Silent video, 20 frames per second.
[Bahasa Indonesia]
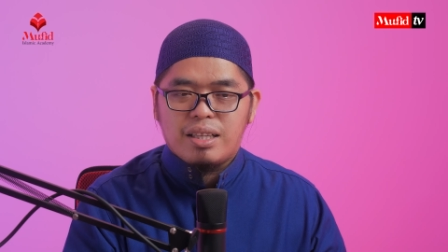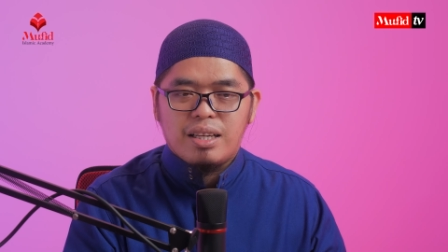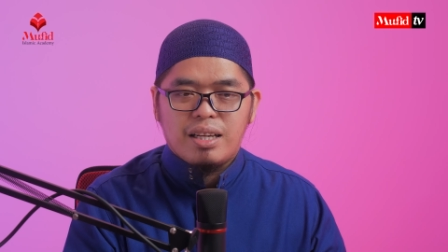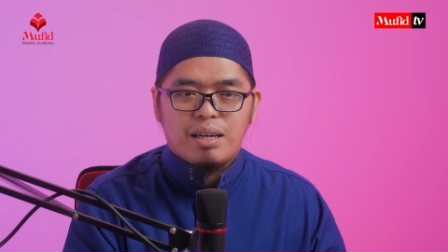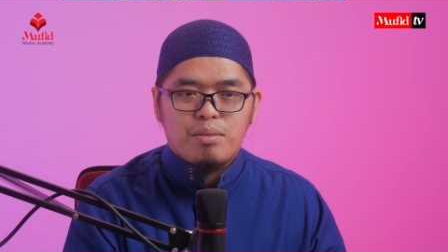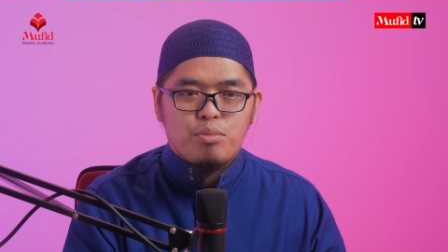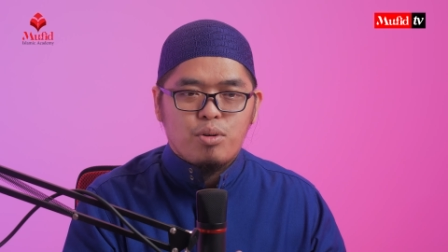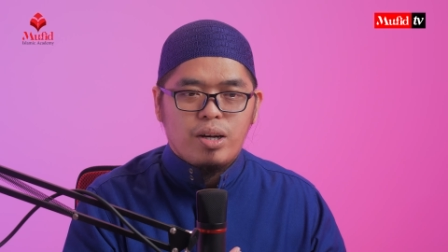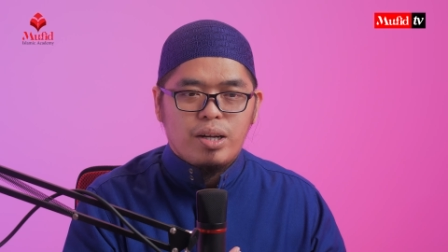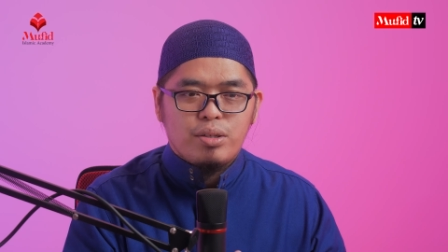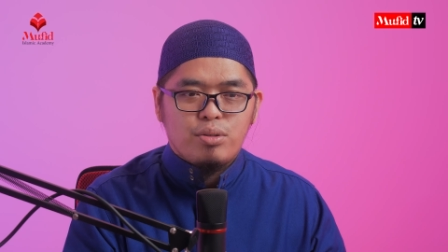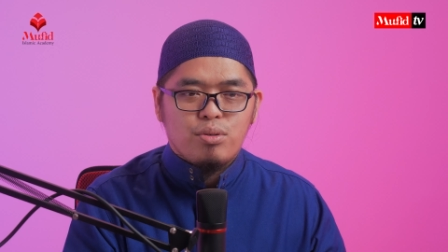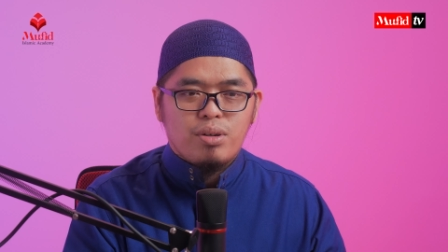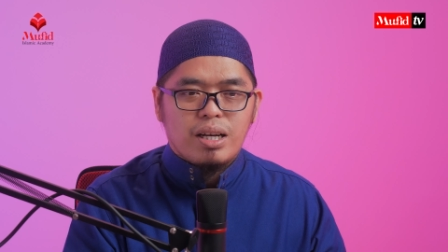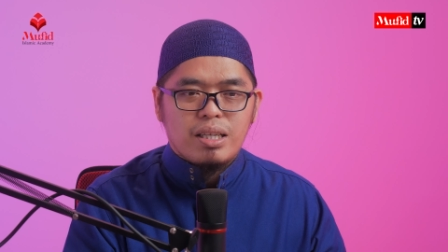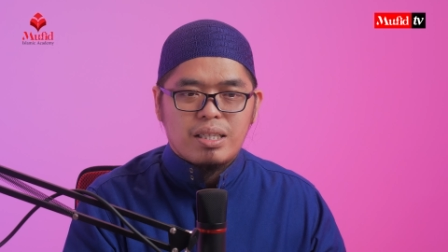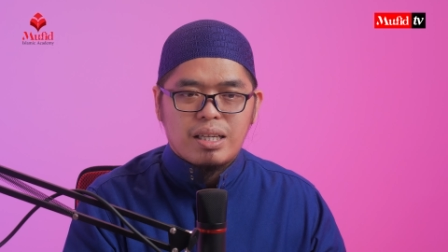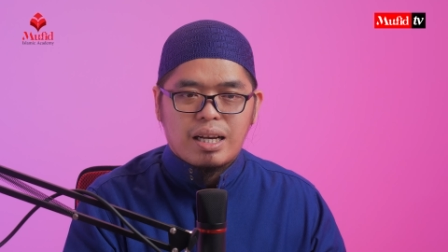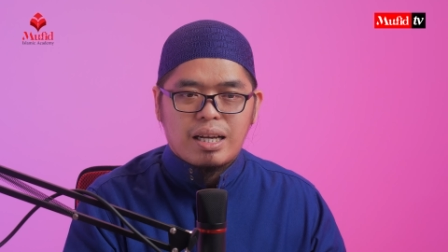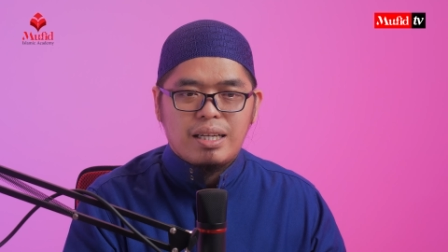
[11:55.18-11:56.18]
Tidak boleh
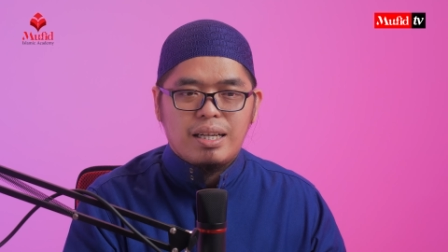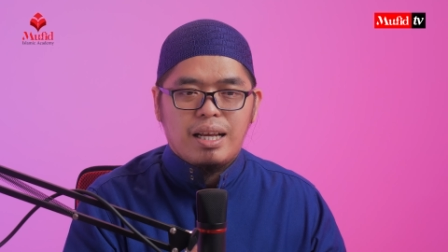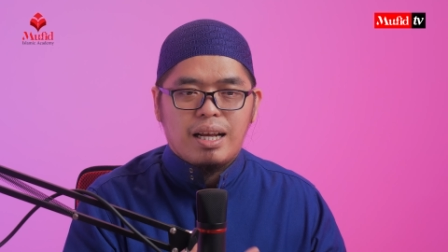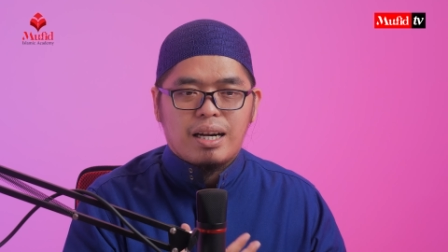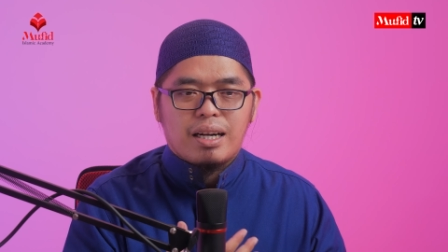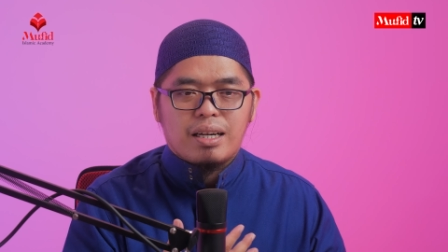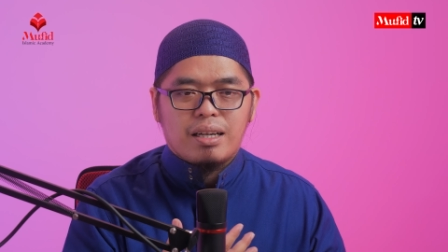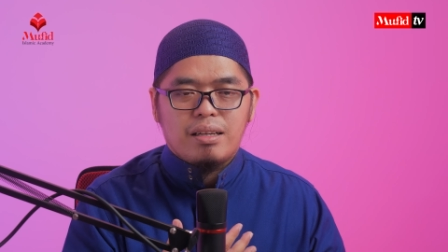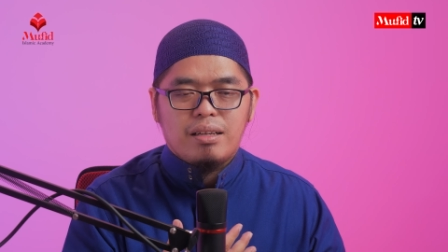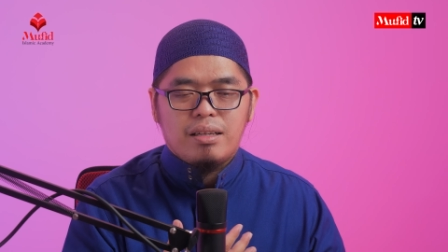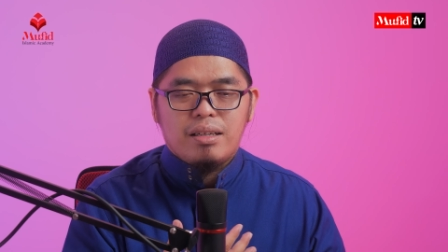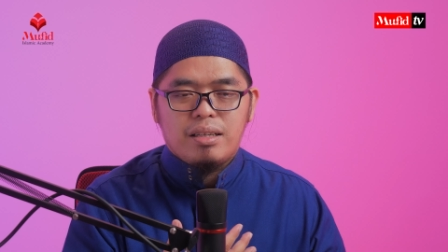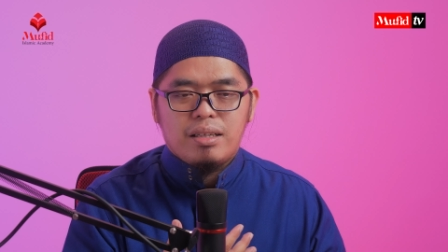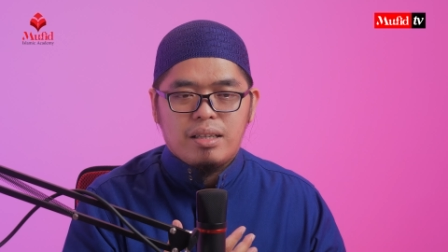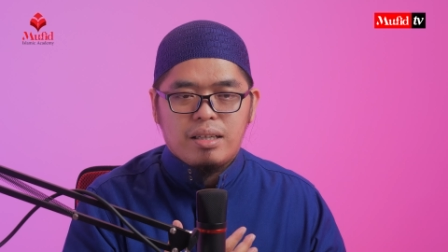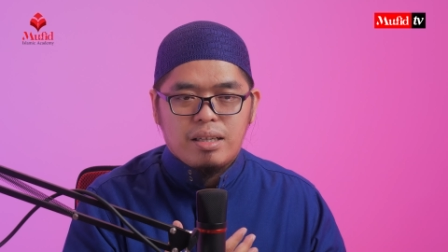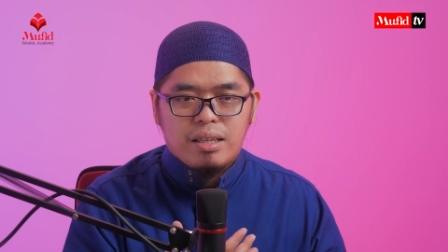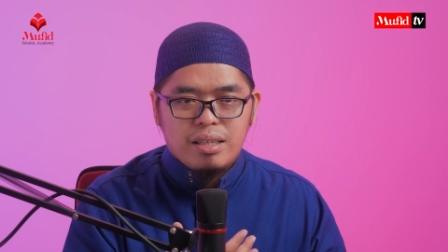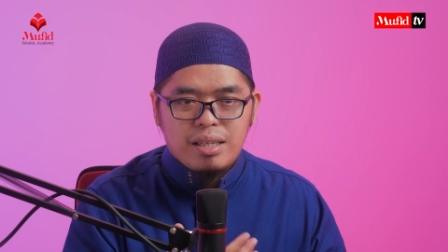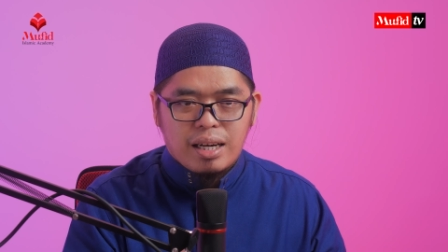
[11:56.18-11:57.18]
juga sekedar
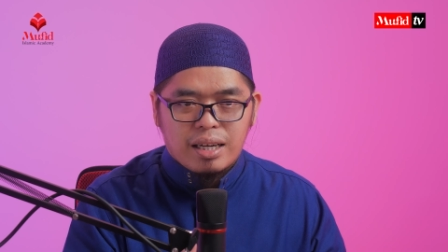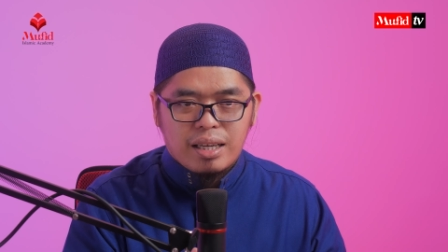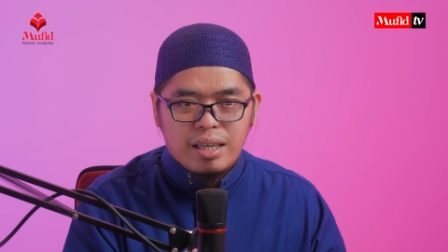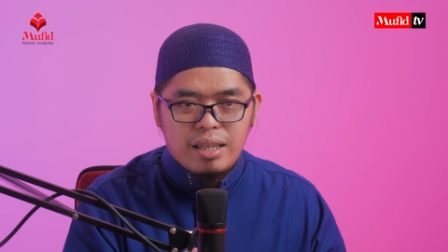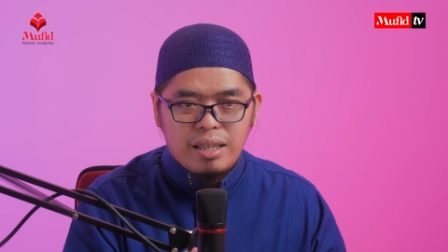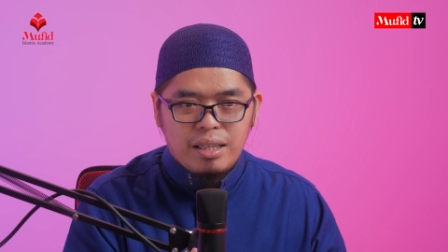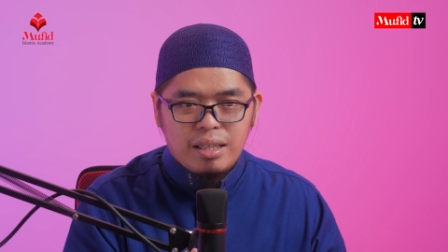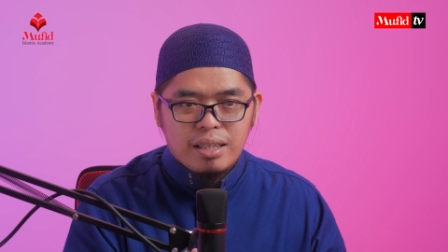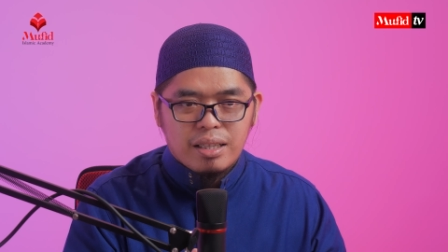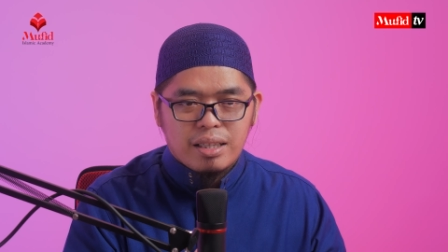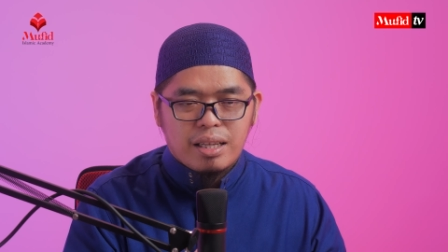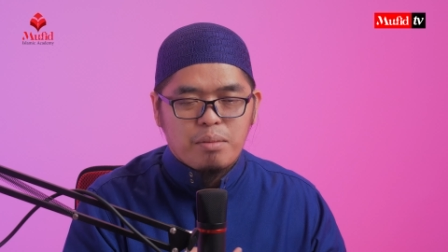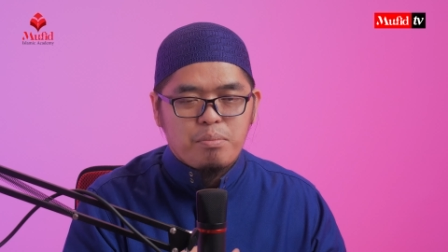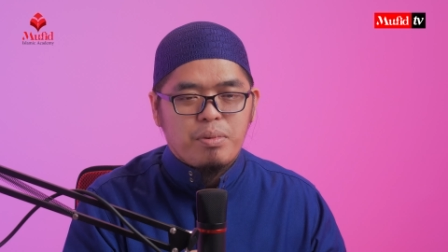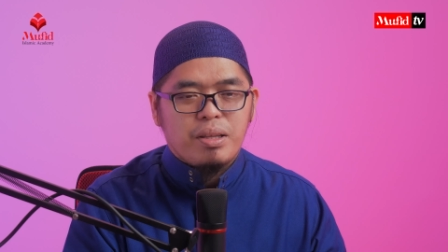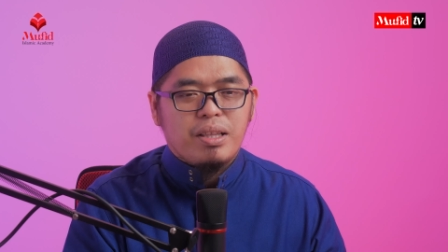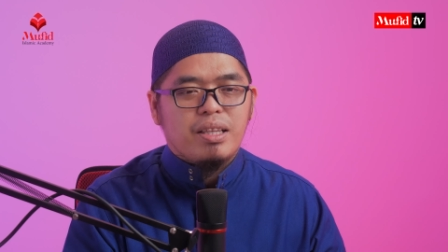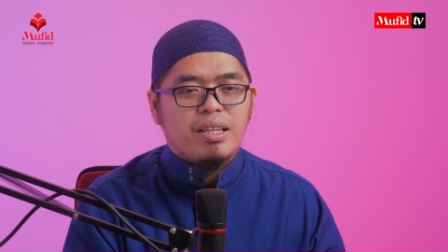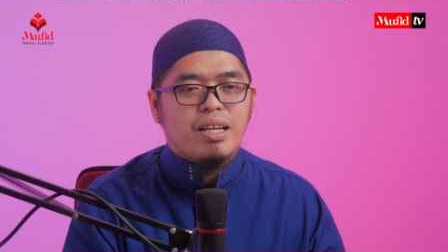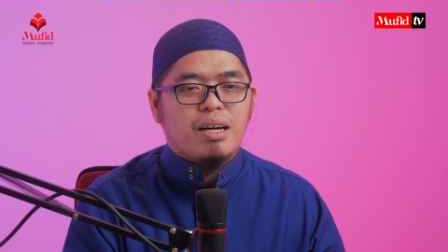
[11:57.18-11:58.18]
yakin
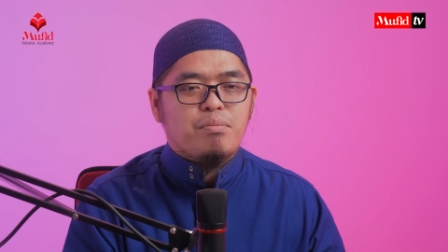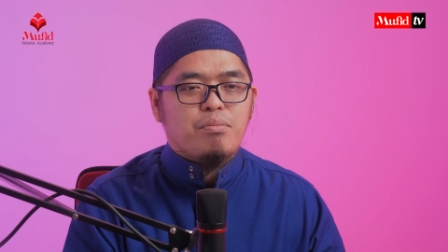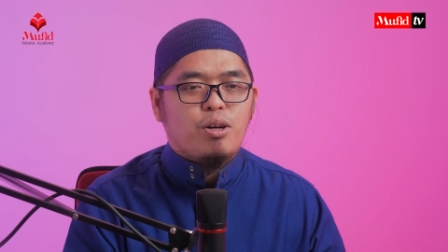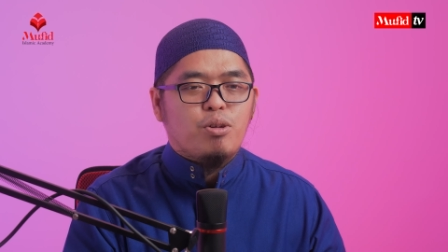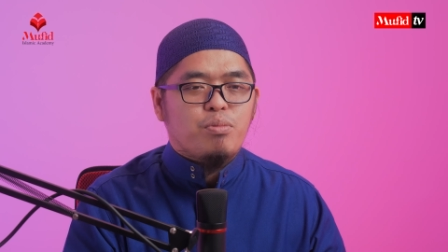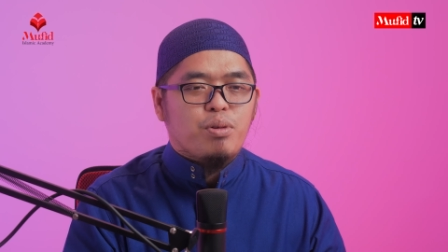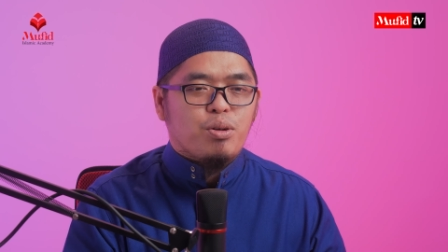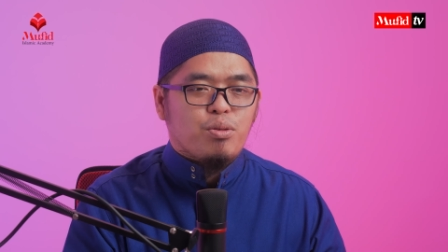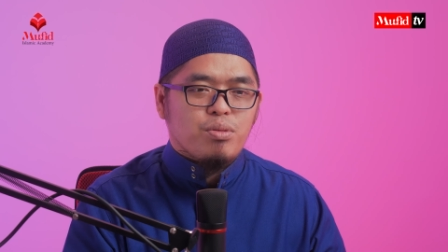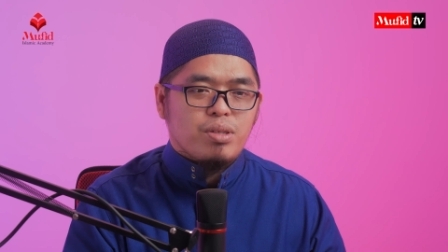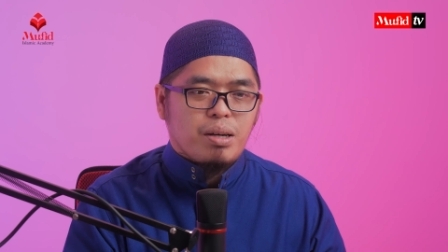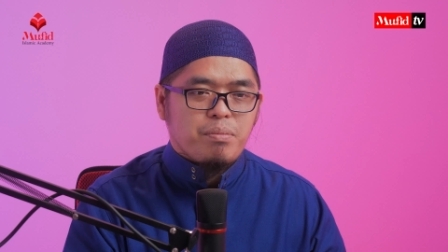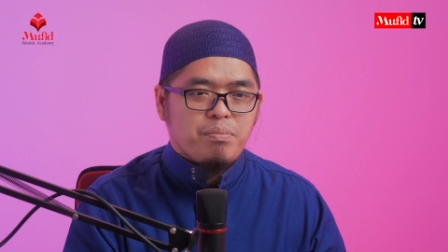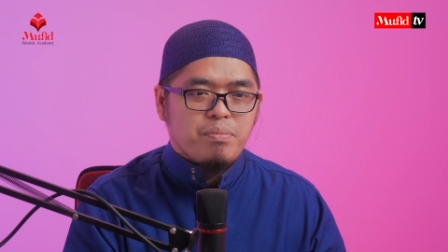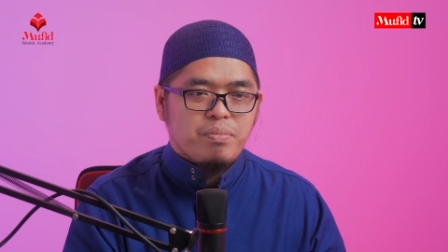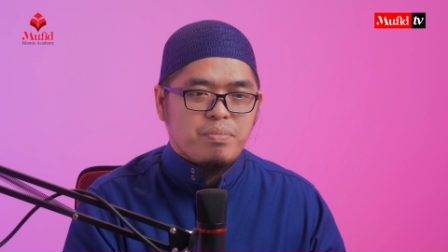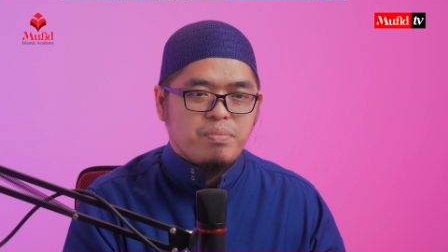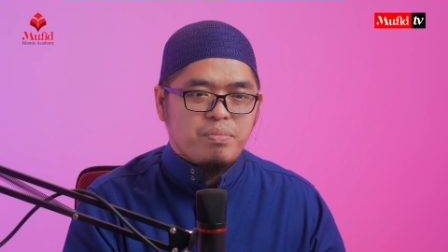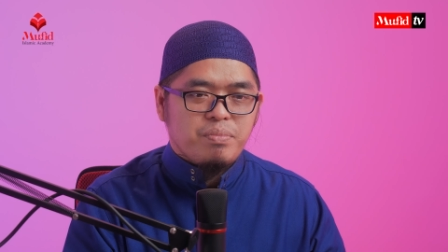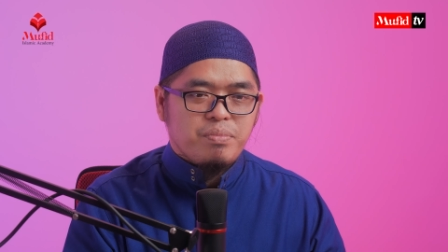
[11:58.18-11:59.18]
tapi tidak mau berucap.